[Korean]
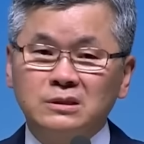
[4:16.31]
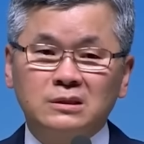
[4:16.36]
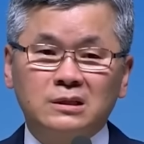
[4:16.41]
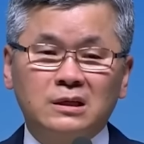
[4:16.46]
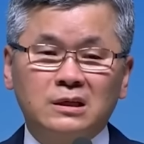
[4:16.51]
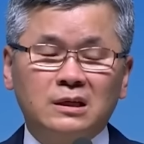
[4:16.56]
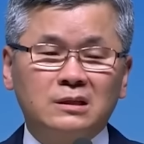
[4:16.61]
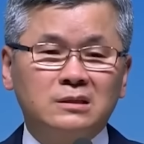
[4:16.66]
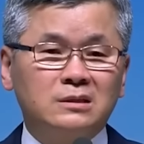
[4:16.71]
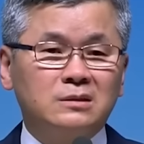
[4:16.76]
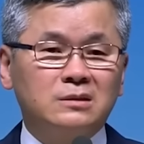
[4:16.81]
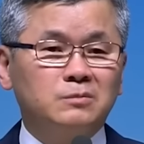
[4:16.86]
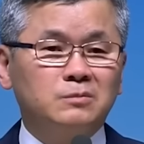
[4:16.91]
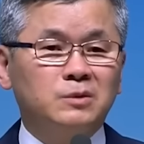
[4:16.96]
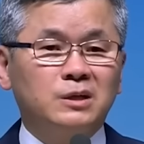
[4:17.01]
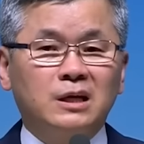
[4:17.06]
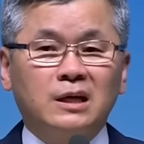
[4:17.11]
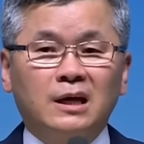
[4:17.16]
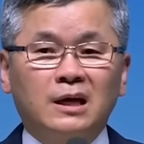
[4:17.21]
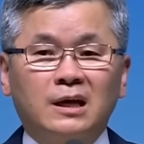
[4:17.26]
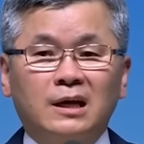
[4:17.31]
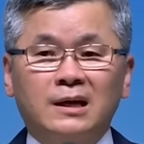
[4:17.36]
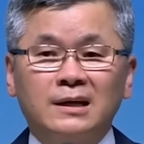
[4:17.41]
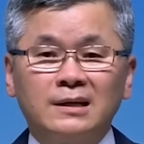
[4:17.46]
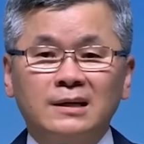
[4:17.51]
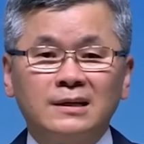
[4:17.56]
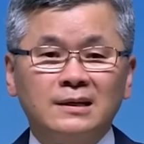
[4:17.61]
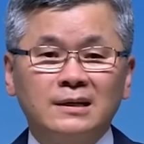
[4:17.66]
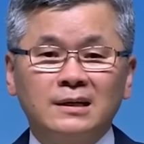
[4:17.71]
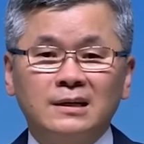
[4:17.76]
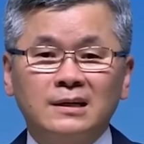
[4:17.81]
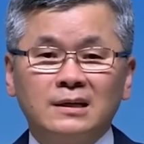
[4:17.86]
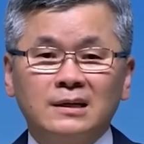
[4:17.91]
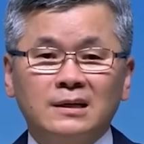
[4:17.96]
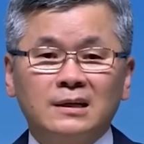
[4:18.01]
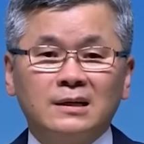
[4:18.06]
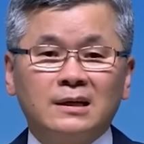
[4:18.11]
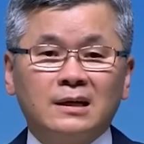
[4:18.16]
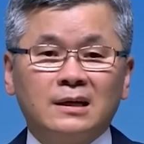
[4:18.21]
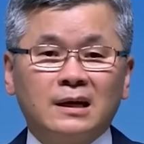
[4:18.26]
지금 이게, 지금 이게,
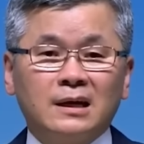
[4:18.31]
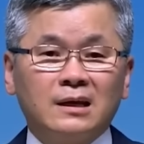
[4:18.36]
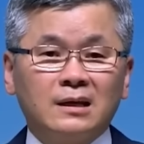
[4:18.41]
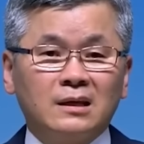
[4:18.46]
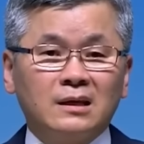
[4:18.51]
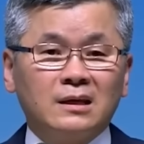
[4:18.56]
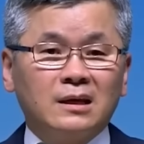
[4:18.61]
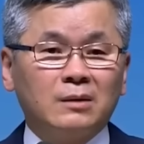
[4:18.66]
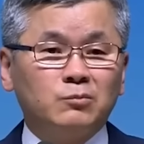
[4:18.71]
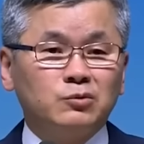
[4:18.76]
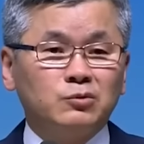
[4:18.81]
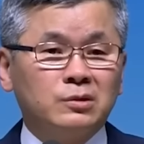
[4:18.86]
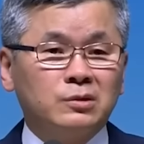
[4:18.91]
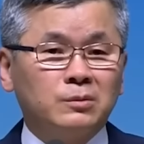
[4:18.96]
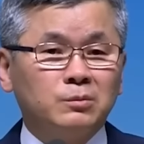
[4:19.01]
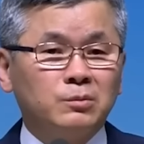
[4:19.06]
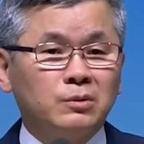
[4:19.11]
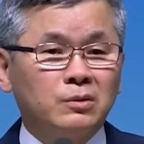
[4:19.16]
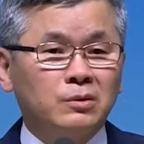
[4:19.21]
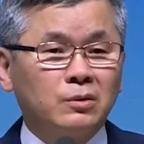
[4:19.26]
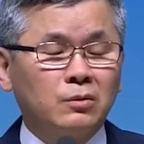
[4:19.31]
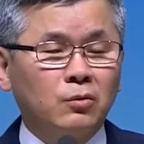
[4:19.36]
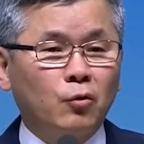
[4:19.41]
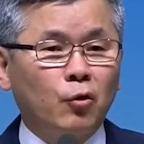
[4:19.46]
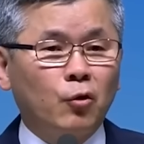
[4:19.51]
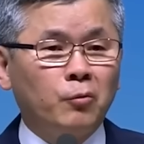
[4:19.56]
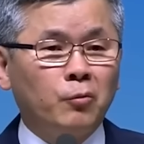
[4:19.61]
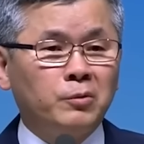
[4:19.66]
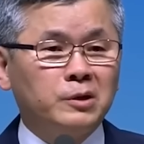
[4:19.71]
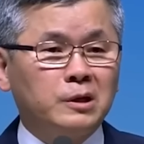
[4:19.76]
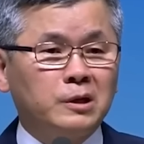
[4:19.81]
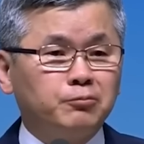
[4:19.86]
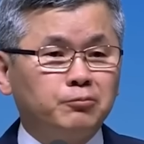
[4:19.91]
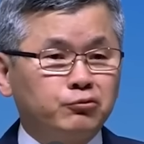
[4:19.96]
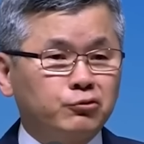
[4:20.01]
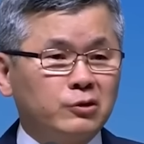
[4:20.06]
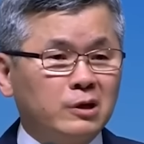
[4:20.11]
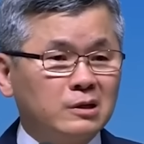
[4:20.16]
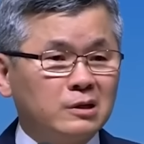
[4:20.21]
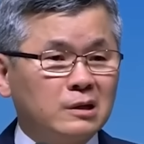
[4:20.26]
이게, 이게 무슨 뭐
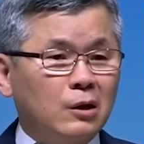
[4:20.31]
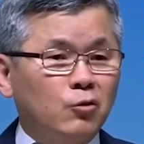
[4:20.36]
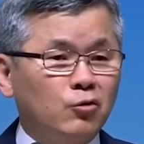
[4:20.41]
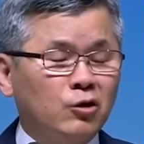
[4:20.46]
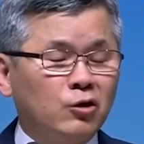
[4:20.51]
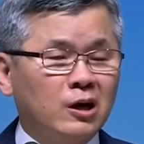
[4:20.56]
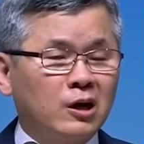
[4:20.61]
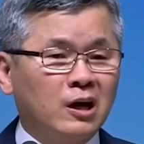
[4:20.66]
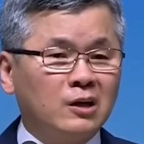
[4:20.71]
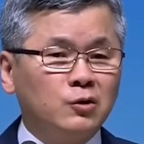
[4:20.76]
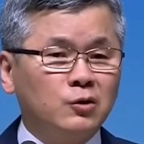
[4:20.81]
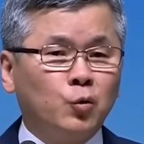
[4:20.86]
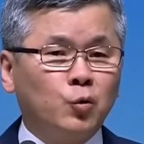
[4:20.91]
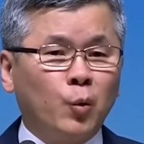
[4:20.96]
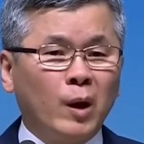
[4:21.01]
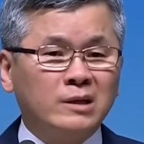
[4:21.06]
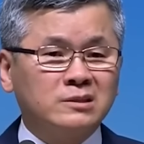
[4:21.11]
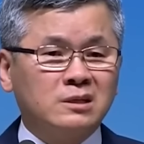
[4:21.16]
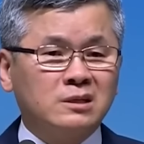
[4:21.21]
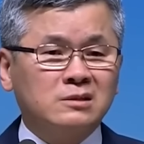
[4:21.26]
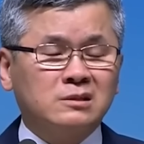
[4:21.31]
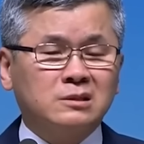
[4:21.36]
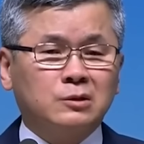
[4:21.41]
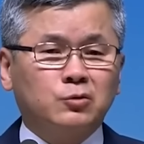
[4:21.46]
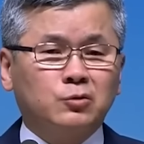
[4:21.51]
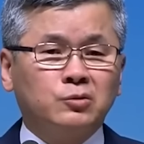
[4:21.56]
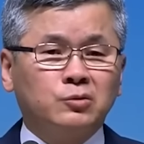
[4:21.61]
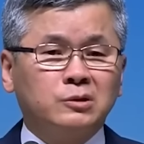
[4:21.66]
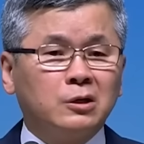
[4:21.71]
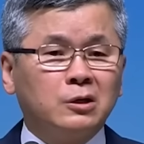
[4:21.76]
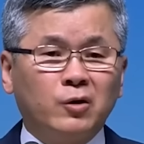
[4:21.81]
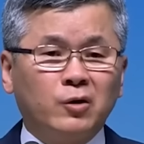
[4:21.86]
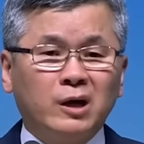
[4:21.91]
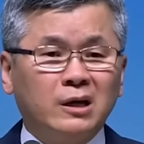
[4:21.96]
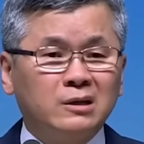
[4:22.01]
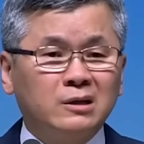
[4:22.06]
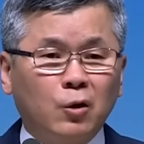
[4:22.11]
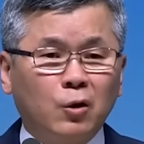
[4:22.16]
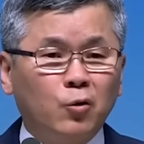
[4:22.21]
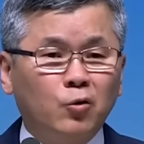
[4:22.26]
코미디 프로에 나온 게 아니고, 외설스러운
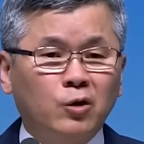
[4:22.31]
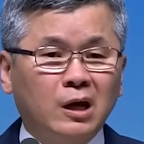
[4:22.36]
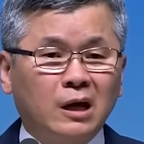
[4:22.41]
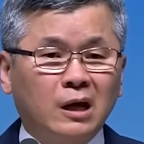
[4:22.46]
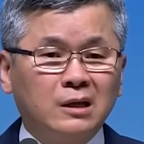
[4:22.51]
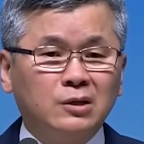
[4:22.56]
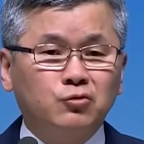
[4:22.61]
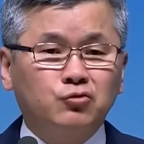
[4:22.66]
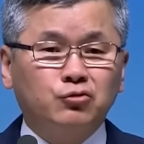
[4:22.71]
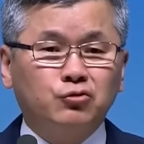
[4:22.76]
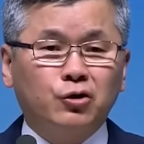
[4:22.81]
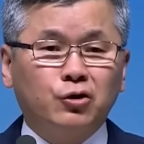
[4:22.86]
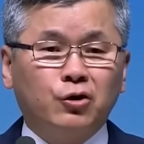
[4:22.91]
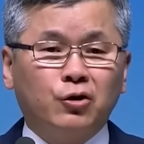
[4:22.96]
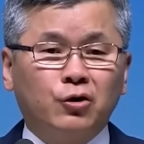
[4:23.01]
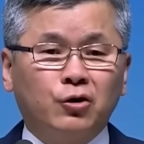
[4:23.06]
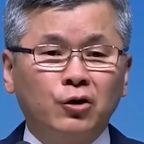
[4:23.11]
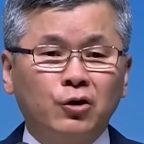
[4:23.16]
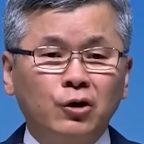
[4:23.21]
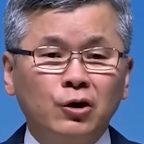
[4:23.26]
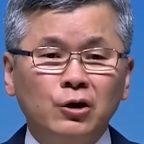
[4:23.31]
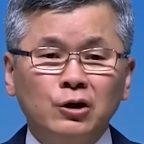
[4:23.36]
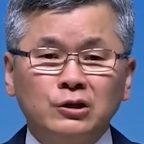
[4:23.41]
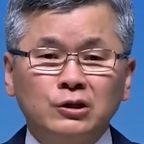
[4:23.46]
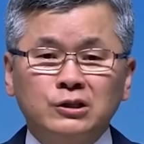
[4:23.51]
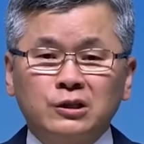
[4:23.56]
영화에 나온 게 아니고요.